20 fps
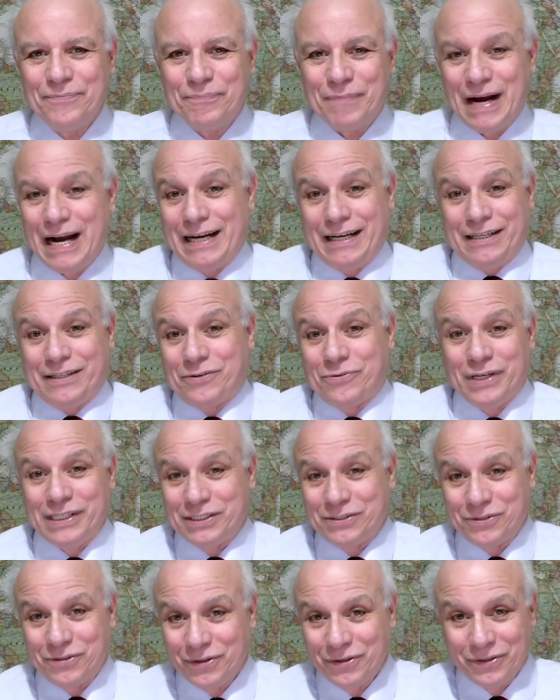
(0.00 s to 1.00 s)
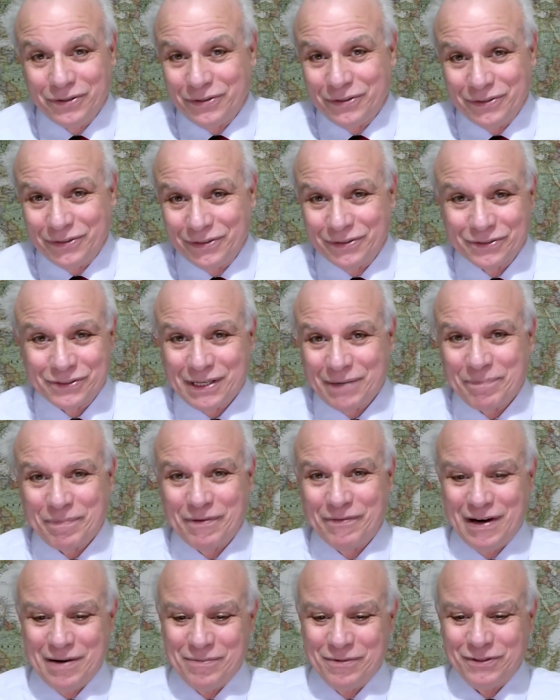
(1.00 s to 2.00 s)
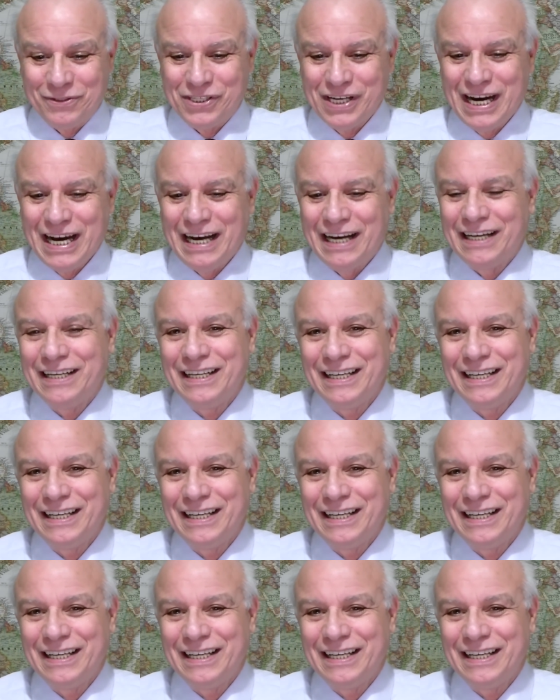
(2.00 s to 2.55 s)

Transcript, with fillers: ma questo lo sapevamo già.